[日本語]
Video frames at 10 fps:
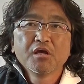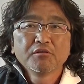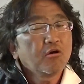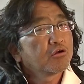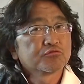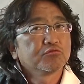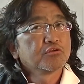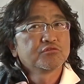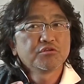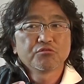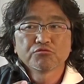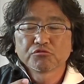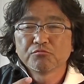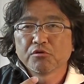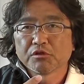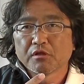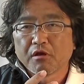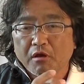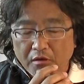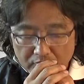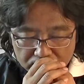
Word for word: だからそんな全然落ち込むことはな